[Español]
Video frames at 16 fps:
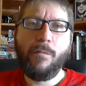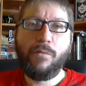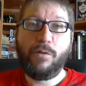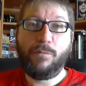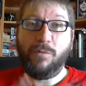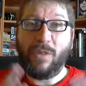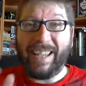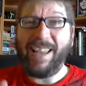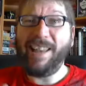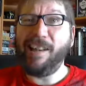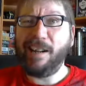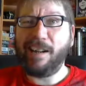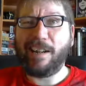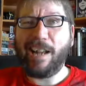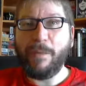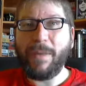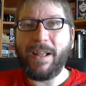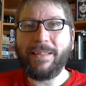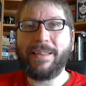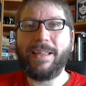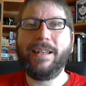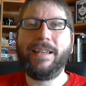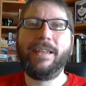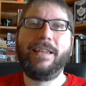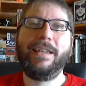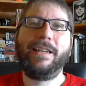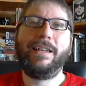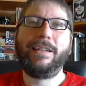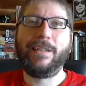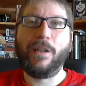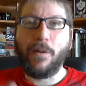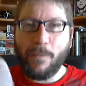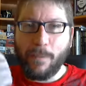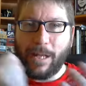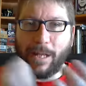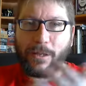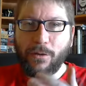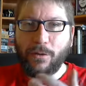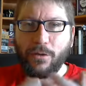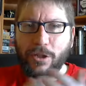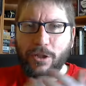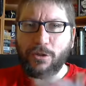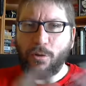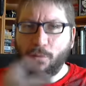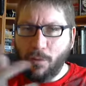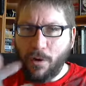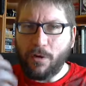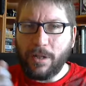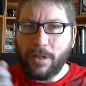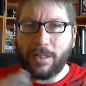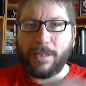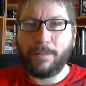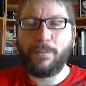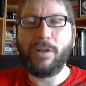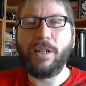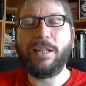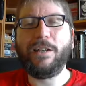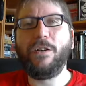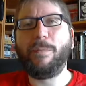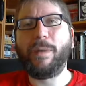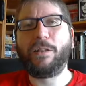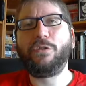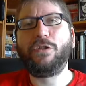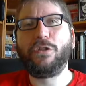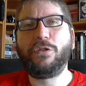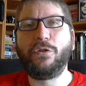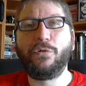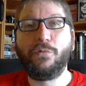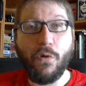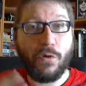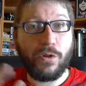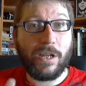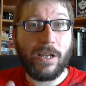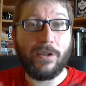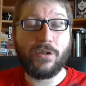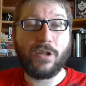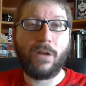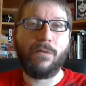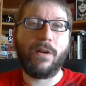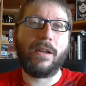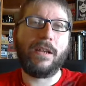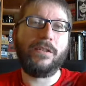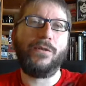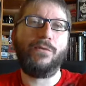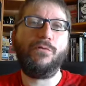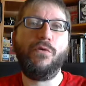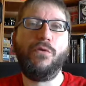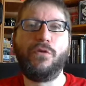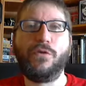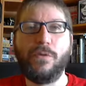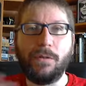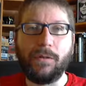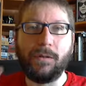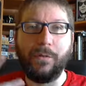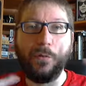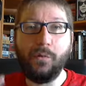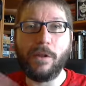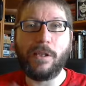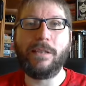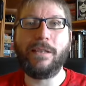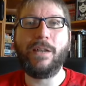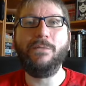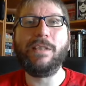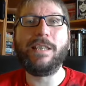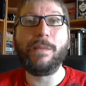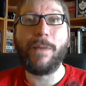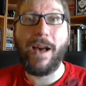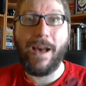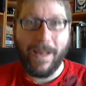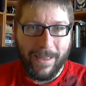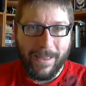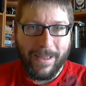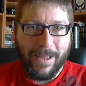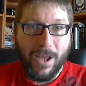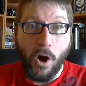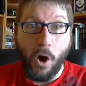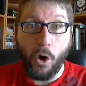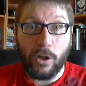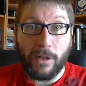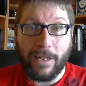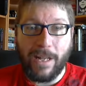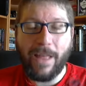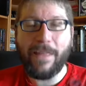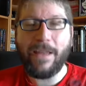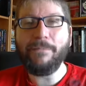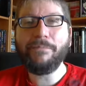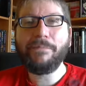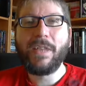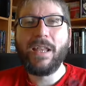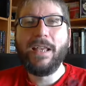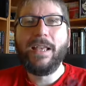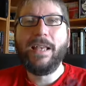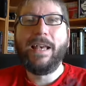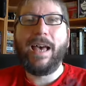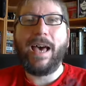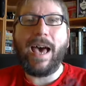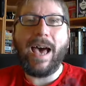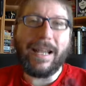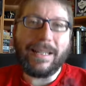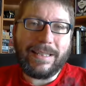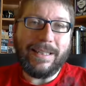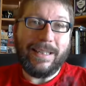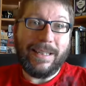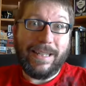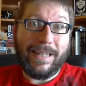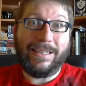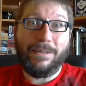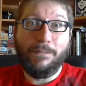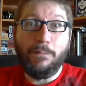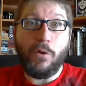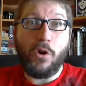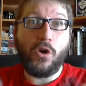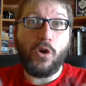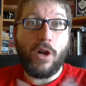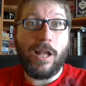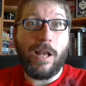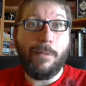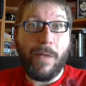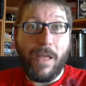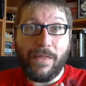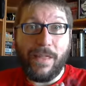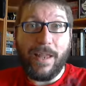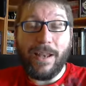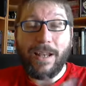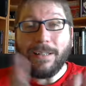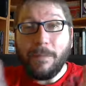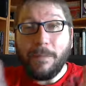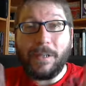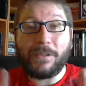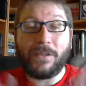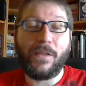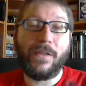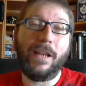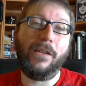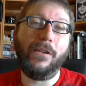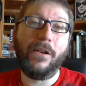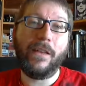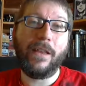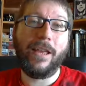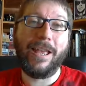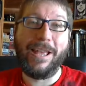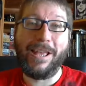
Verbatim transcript: Pues porque él es realmente el que se compra todos estos juegos, el que pone el dinero para todos estos juegos que yo saco aquí, estos juegos eh, de última hornada. Así que es un poco el mecenas, el patrocinador de